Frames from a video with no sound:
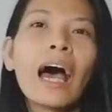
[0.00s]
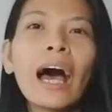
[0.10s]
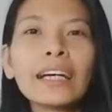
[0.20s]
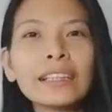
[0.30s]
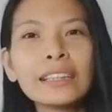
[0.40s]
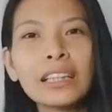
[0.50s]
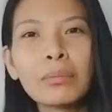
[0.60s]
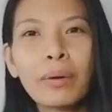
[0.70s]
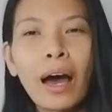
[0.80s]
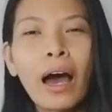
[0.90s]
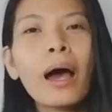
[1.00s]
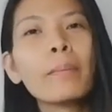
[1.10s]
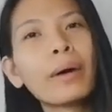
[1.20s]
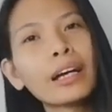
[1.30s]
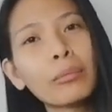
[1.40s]
At isa pa,
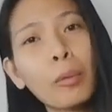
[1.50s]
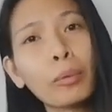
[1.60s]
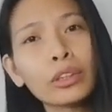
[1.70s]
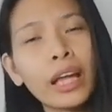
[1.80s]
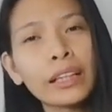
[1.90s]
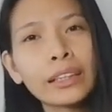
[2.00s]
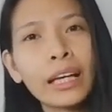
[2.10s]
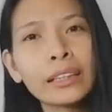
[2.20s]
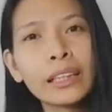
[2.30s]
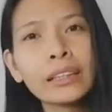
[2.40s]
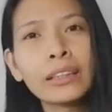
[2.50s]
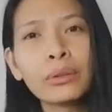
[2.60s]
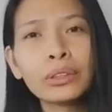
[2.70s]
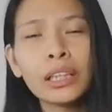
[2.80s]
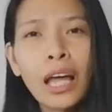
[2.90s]
para maprotektahan din
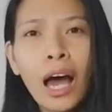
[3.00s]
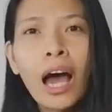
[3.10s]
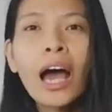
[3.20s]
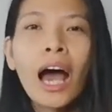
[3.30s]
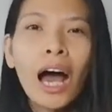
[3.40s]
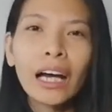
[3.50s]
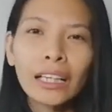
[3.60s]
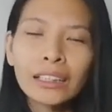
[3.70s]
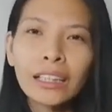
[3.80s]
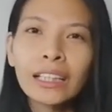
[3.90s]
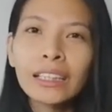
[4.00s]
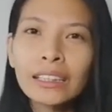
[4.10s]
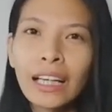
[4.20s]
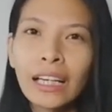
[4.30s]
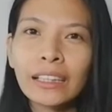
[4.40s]
daw nila ang
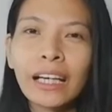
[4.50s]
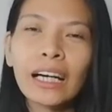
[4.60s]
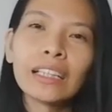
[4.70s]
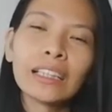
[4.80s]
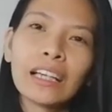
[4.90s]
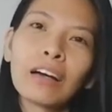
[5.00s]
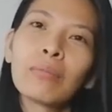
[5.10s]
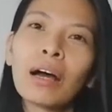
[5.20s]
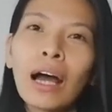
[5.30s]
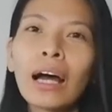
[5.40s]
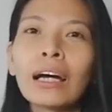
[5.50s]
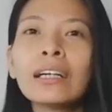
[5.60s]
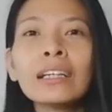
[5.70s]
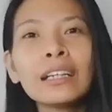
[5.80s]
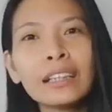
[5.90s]
integridad ng kanilang mga
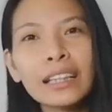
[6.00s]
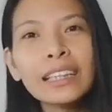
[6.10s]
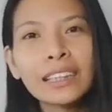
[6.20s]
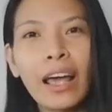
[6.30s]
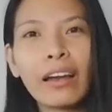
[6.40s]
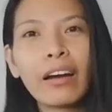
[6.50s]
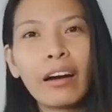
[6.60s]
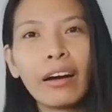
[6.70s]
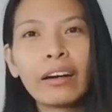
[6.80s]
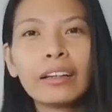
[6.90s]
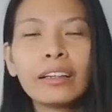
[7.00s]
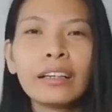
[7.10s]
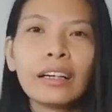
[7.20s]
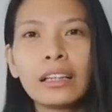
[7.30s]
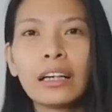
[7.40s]
reseller.
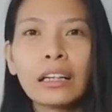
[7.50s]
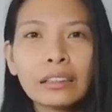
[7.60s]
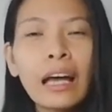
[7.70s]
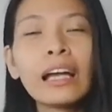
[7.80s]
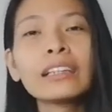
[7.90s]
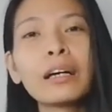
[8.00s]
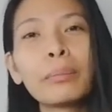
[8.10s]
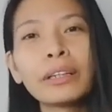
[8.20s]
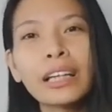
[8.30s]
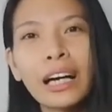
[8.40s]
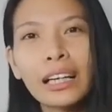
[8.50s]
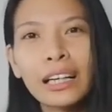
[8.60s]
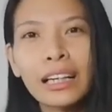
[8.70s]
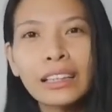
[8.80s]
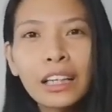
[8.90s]
Dahil kapag
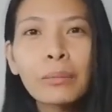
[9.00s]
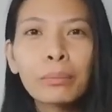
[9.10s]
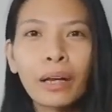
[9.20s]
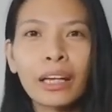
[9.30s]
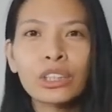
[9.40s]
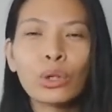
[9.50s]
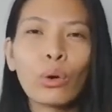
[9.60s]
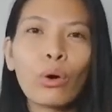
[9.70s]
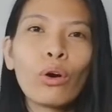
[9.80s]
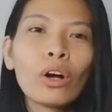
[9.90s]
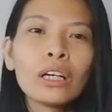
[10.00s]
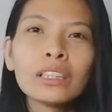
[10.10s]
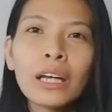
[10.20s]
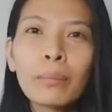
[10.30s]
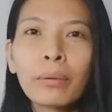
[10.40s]
nakalagay na yung presyo,
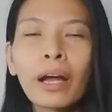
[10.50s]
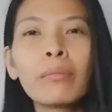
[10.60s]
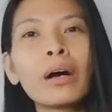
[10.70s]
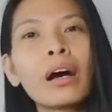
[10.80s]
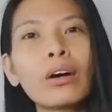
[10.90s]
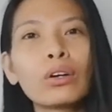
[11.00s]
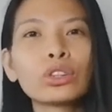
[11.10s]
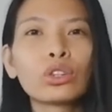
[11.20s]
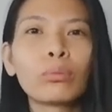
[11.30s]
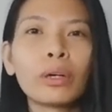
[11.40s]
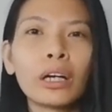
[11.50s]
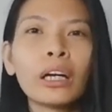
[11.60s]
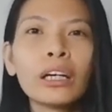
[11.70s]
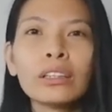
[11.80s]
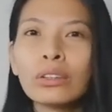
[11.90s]
syempre ang mga customer
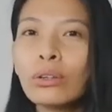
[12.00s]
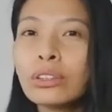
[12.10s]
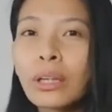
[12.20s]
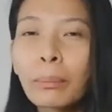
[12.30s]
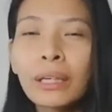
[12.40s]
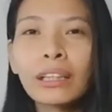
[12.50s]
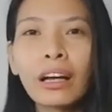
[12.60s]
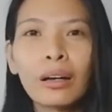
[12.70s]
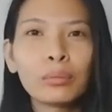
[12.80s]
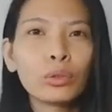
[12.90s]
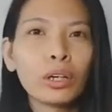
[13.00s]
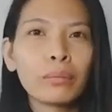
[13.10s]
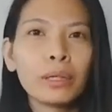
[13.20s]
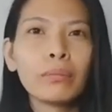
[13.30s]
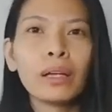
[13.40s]
doon sa pinakamura
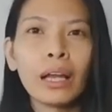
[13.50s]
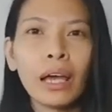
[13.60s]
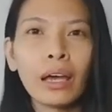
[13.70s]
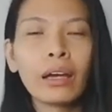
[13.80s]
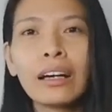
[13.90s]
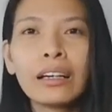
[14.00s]
bibili.